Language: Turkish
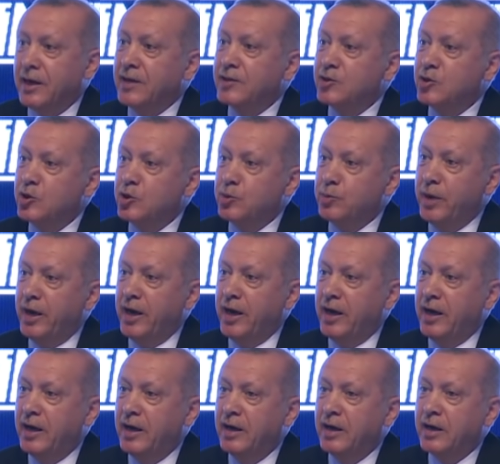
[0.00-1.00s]

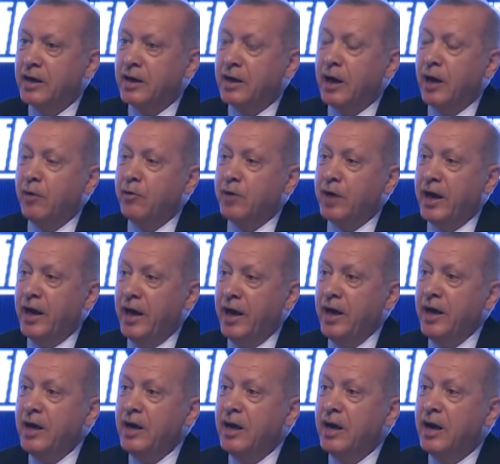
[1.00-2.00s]
tartışmaya,
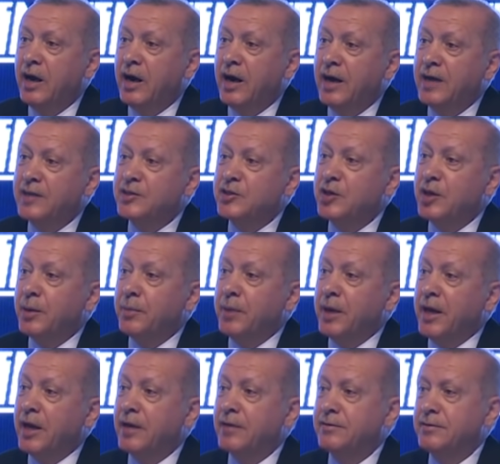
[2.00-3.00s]
kavgaya, acıya
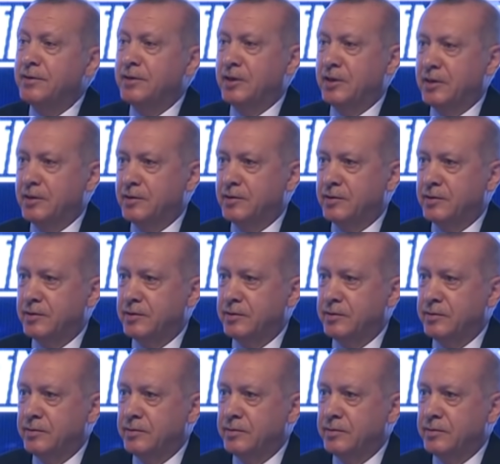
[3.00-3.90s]
meraklı değiliz.